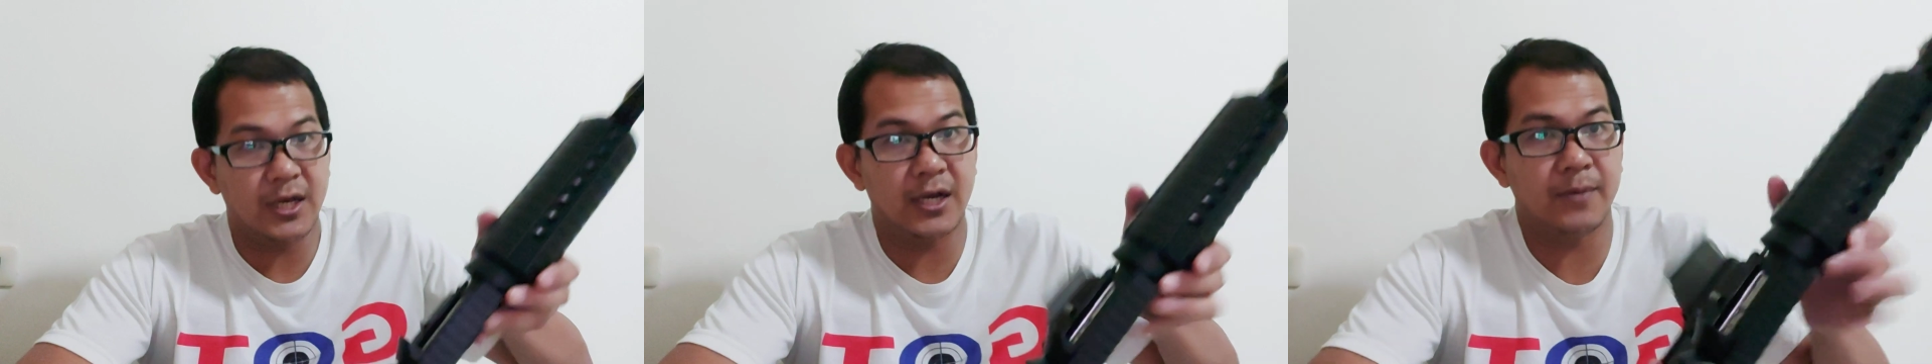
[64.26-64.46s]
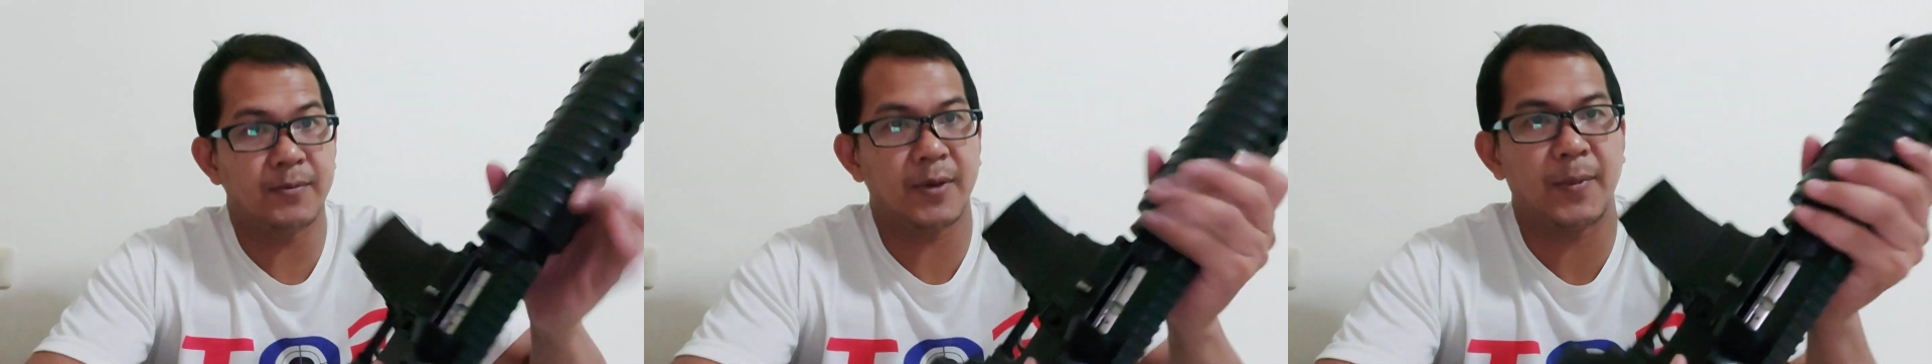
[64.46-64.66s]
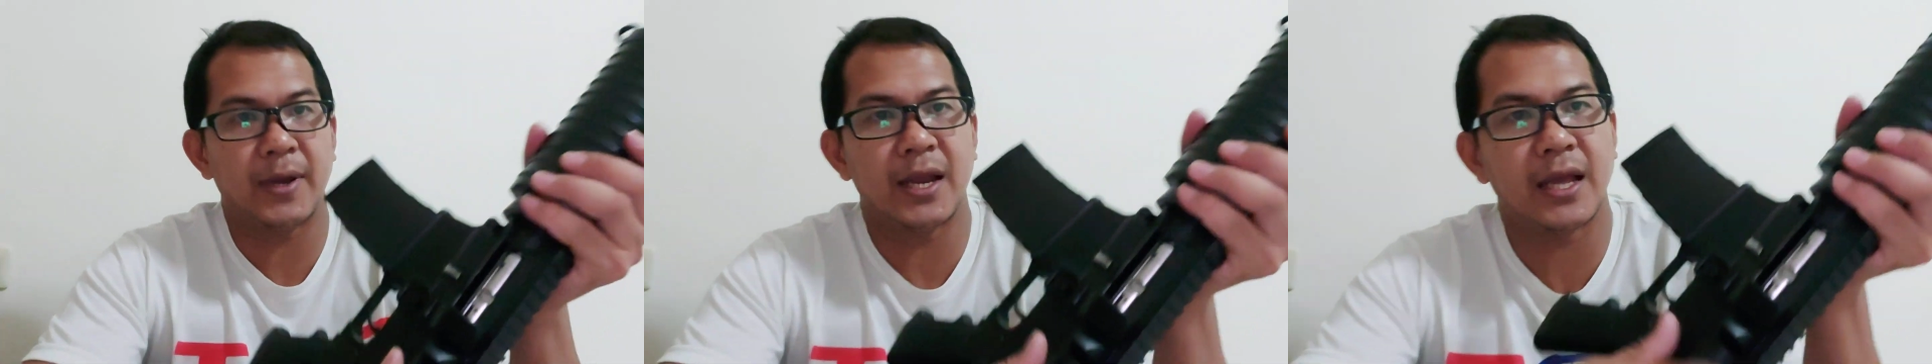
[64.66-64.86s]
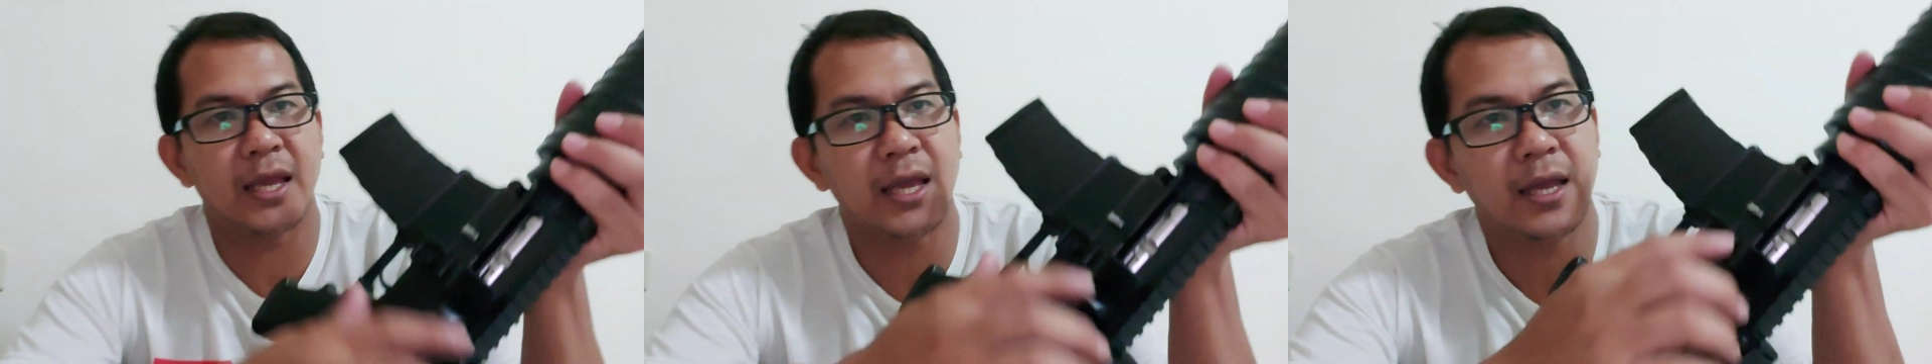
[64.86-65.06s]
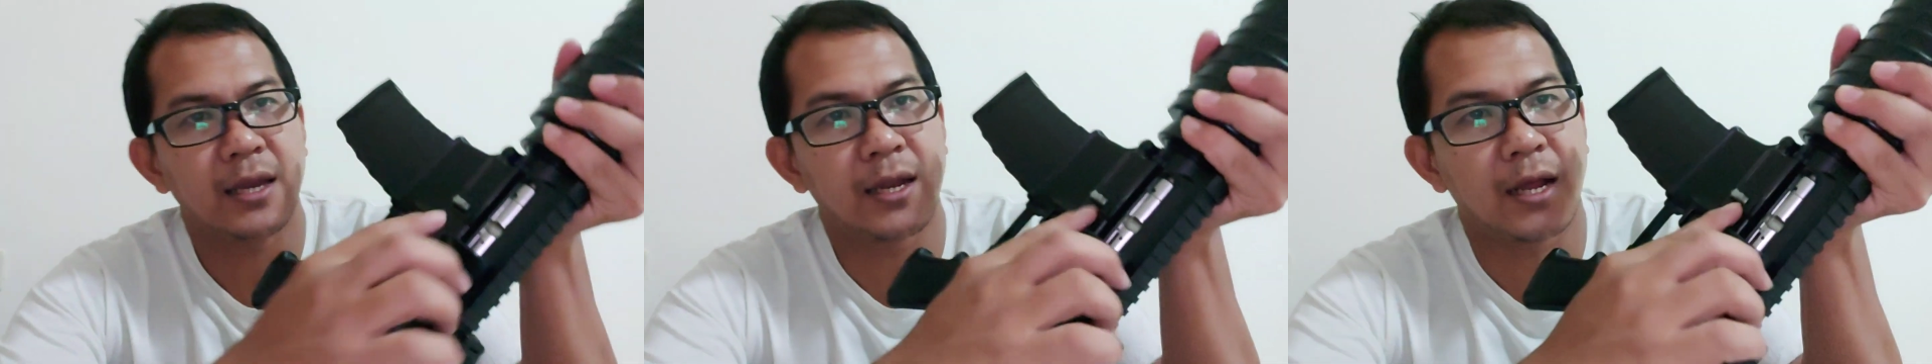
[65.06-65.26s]
เดิมจะเป็นอย่าง
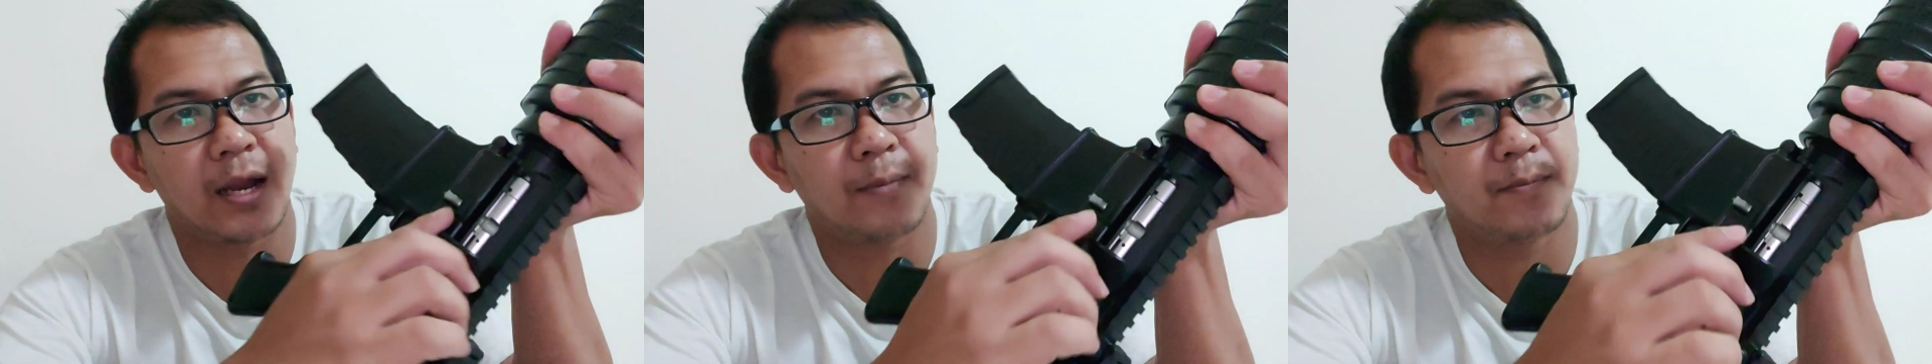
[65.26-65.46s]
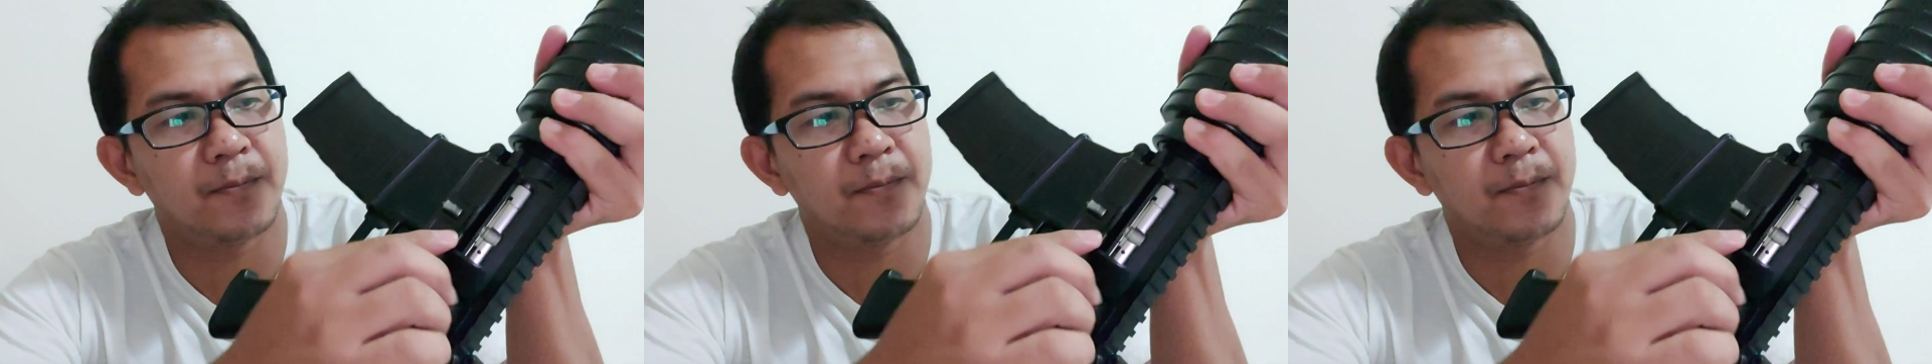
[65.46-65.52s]
นี้นะครั